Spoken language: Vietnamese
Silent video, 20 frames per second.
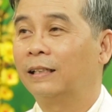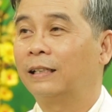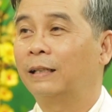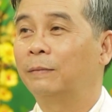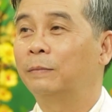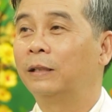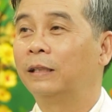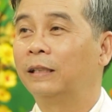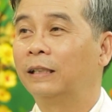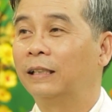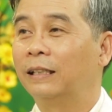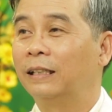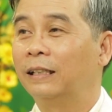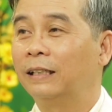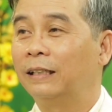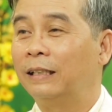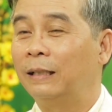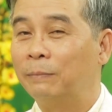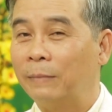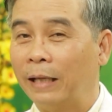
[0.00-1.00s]
Cảm ơn
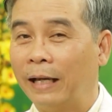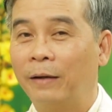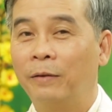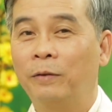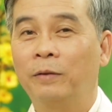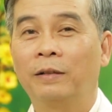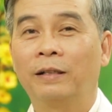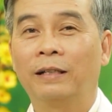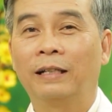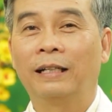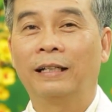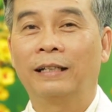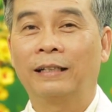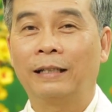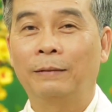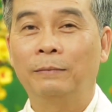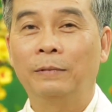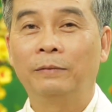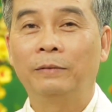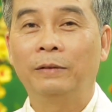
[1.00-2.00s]
Kim Thảo,
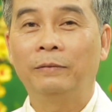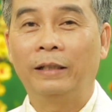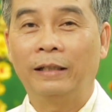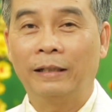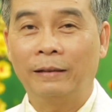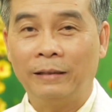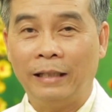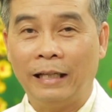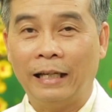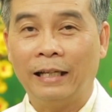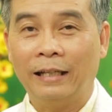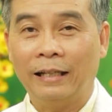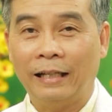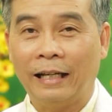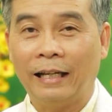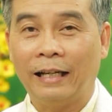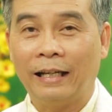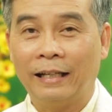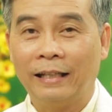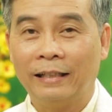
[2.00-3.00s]
cảm ơn quý vị khán giả
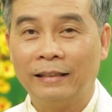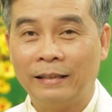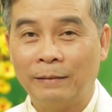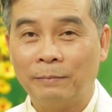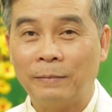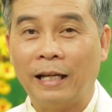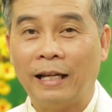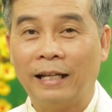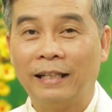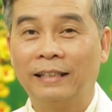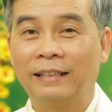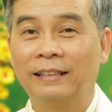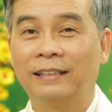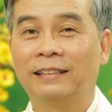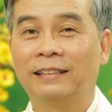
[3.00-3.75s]
đã xem đài.